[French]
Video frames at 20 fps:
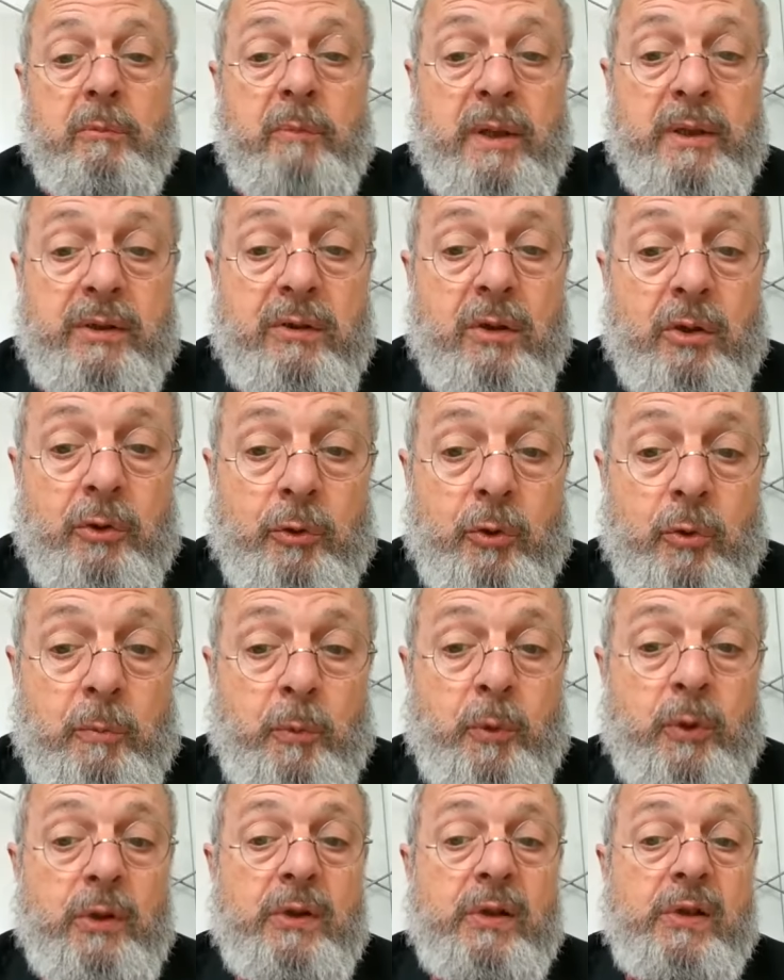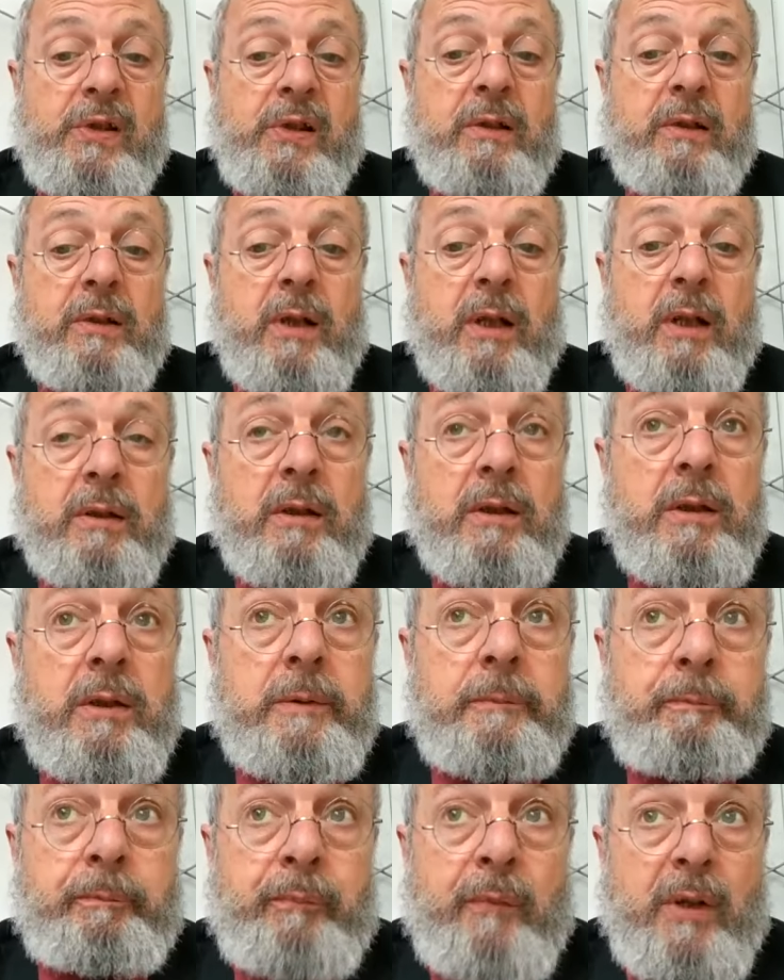maintenant depuis une dizaine
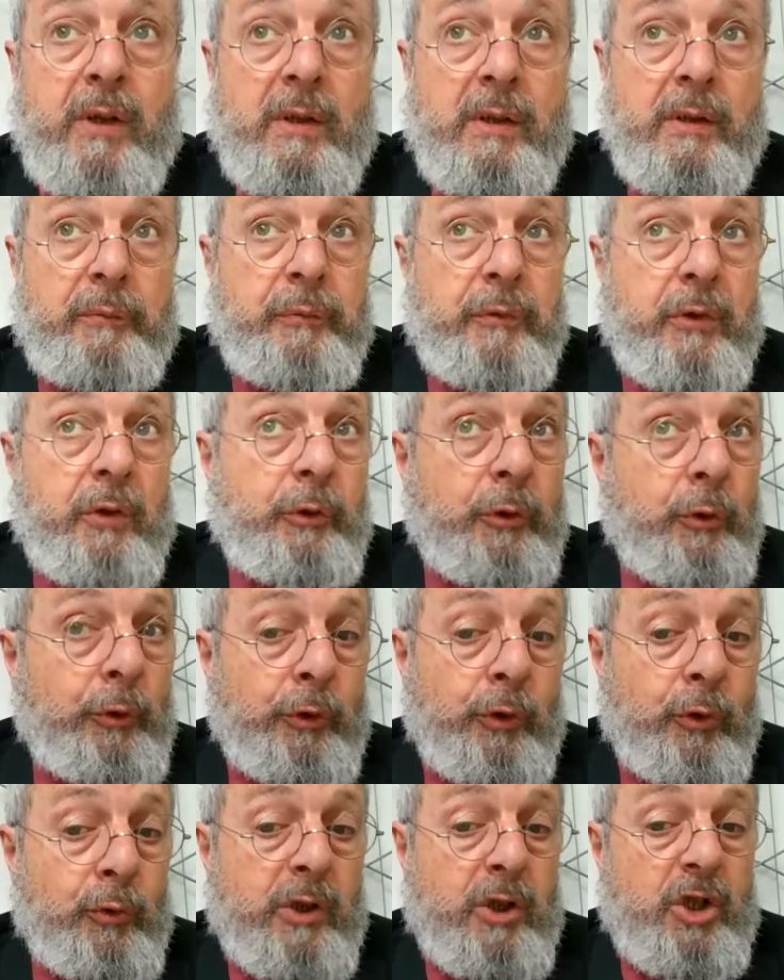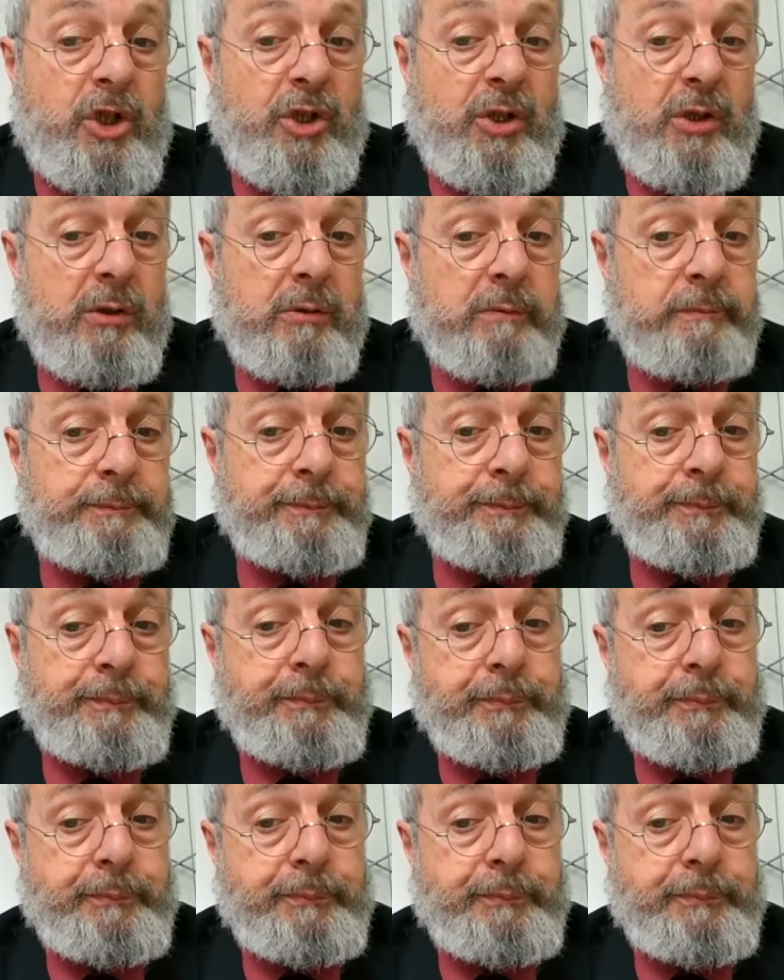d'années ce sont des chants.